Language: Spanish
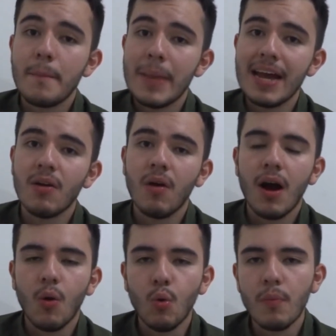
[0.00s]
pero
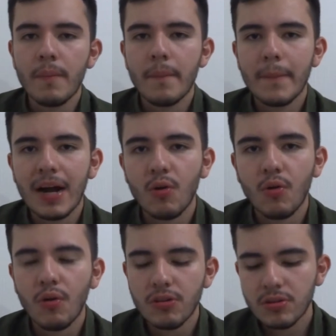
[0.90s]
a un bajo
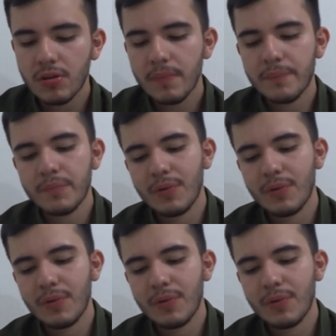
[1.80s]
costo,